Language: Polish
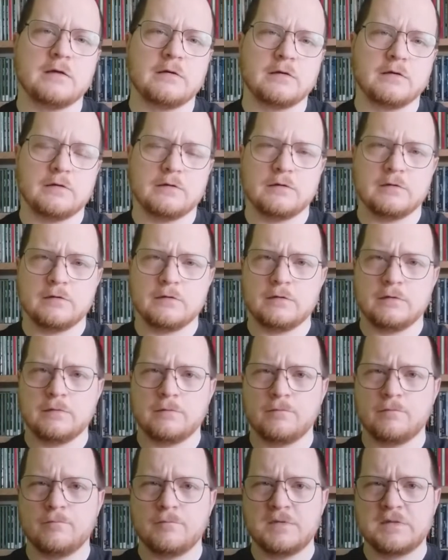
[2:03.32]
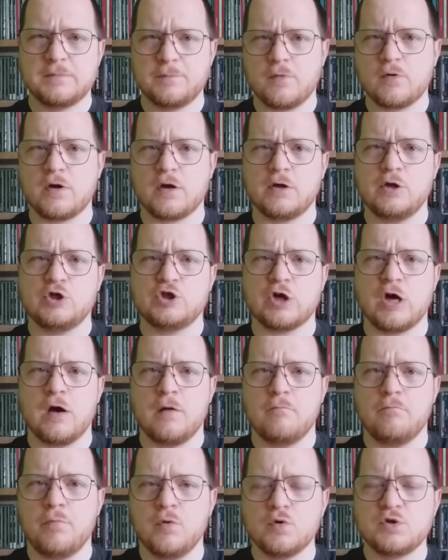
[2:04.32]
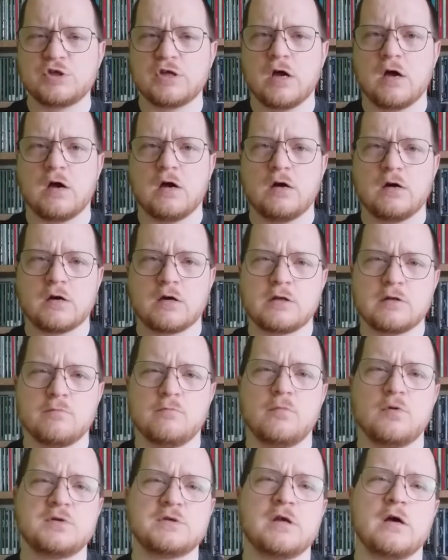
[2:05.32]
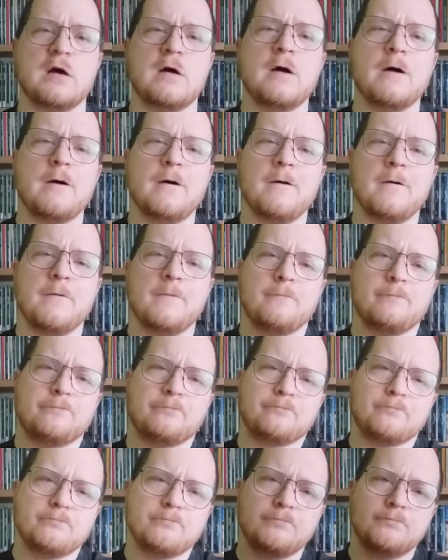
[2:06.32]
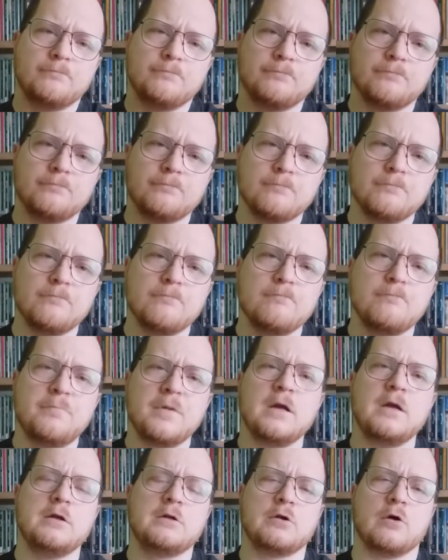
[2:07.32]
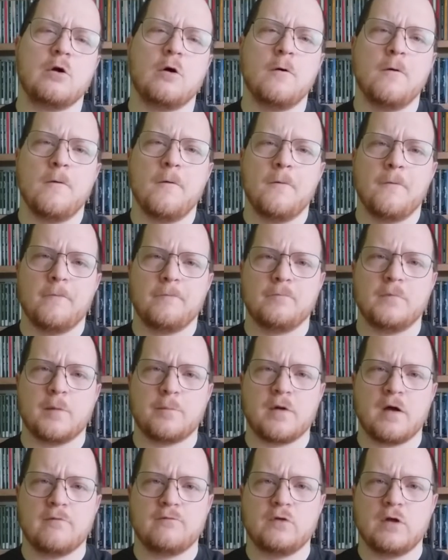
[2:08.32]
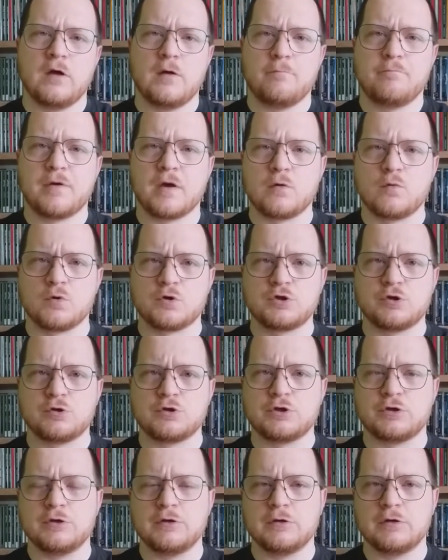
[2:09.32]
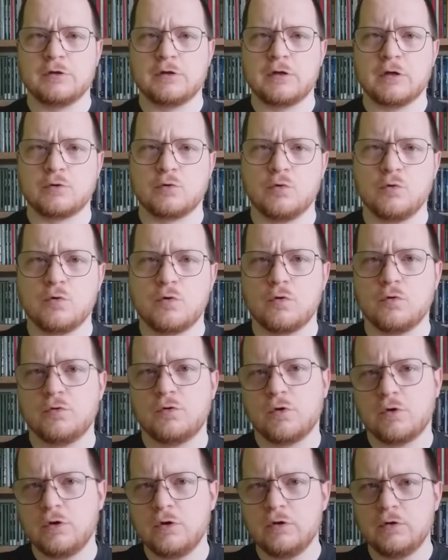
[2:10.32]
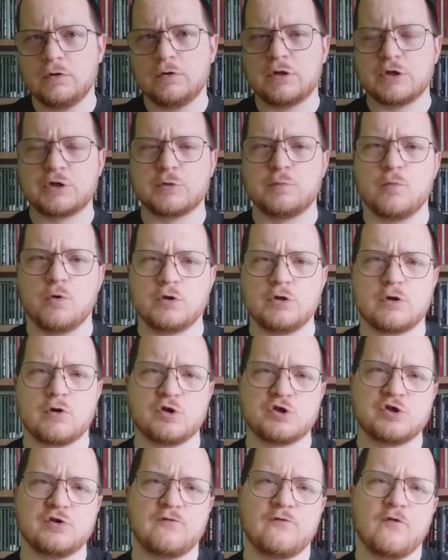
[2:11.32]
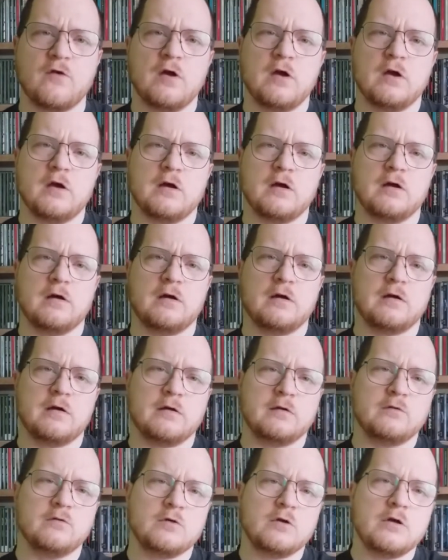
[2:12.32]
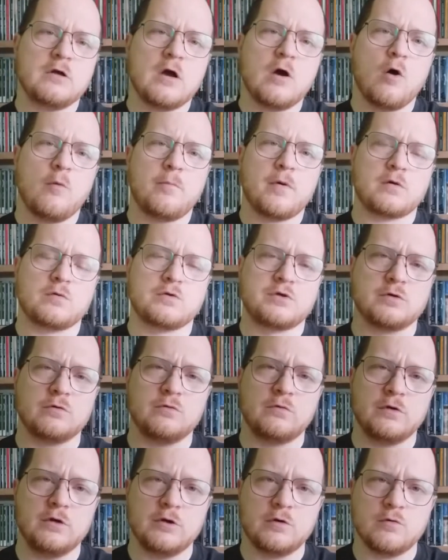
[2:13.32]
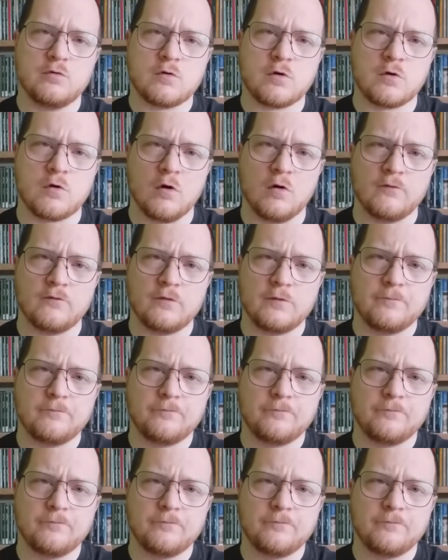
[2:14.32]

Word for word: e, z pogranicza bluesa, rytm bluesa. Byli to naprawdę prekursorzy gatunku, no i też młody Kosow no nie oparł się ich urokowi.